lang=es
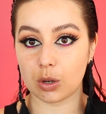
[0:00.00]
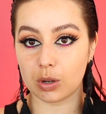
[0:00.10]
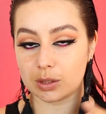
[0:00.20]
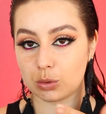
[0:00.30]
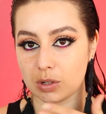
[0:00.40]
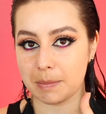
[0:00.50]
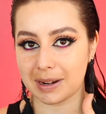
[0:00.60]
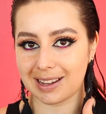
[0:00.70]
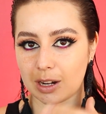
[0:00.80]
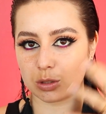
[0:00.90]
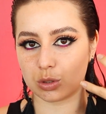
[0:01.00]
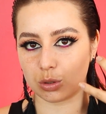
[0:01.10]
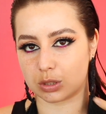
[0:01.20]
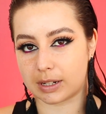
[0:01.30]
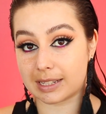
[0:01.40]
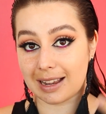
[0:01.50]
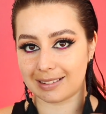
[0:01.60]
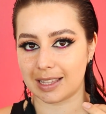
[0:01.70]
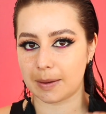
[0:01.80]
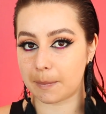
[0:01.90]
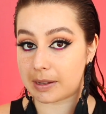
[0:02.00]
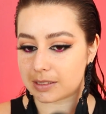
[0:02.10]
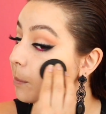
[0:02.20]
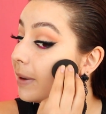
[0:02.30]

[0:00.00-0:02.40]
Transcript: cobertura para que los ojos resalten más.